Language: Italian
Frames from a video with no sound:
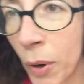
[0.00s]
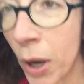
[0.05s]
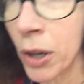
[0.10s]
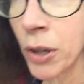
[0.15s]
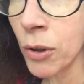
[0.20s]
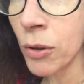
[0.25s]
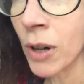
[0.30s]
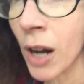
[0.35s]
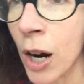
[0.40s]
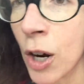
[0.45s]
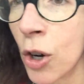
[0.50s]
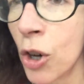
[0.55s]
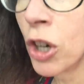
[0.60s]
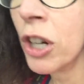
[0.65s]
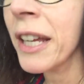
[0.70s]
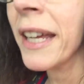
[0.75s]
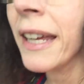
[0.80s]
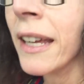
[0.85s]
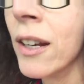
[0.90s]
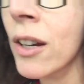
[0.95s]
po' in un
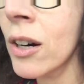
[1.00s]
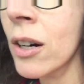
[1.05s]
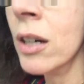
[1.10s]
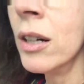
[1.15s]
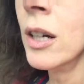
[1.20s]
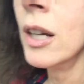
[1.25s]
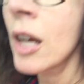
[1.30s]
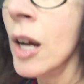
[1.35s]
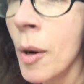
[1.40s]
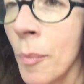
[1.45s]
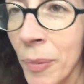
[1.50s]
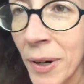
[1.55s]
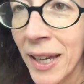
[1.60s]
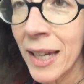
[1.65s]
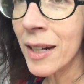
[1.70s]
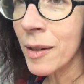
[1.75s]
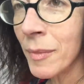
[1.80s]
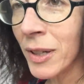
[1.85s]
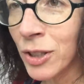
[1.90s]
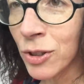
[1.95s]
angolino poi
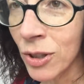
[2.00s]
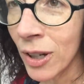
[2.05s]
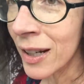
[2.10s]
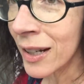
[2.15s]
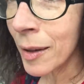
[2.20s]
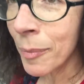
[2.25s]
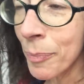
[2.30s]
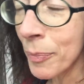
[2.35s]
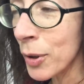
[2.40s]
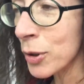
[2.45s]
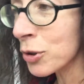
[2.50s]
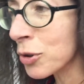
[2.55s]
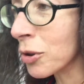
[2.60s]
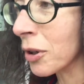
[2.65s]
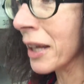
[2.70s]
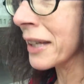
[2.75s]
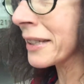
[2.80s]
ha rimesso anche a posto